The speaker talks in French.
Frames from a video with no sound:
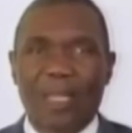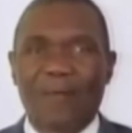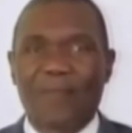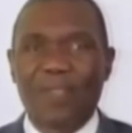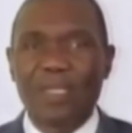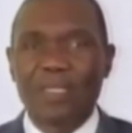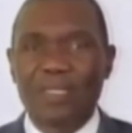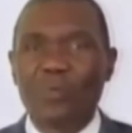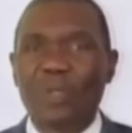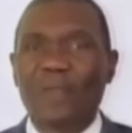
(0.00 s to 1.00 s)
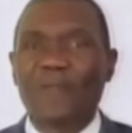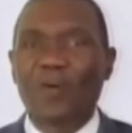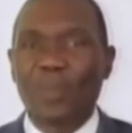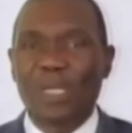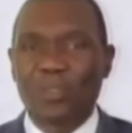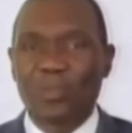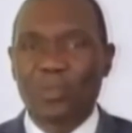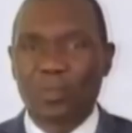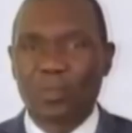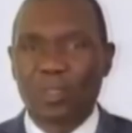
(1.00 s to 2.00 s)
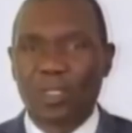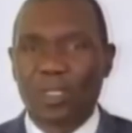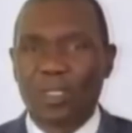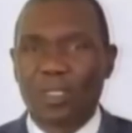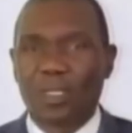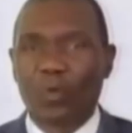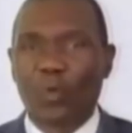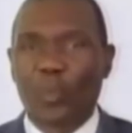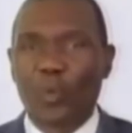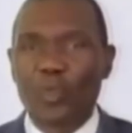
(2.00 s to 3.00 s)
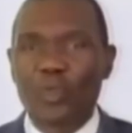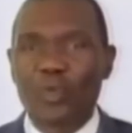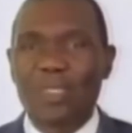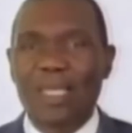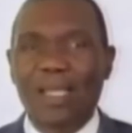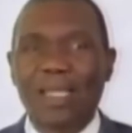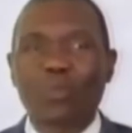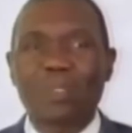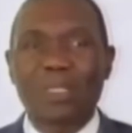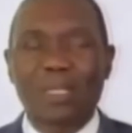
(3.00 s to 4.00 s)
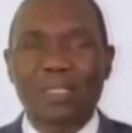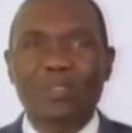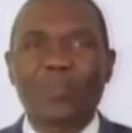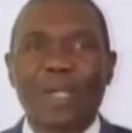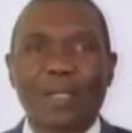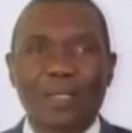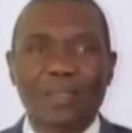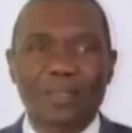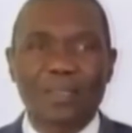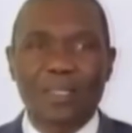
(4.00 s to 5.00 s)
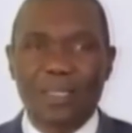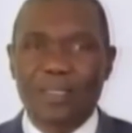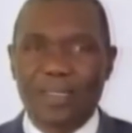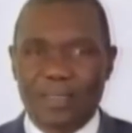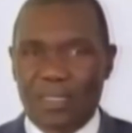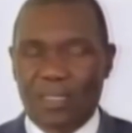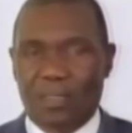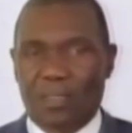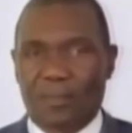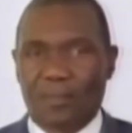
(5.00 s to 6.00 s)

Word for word: dans la vérité de l'information qui repose sur des règles de transparence et d'éthique.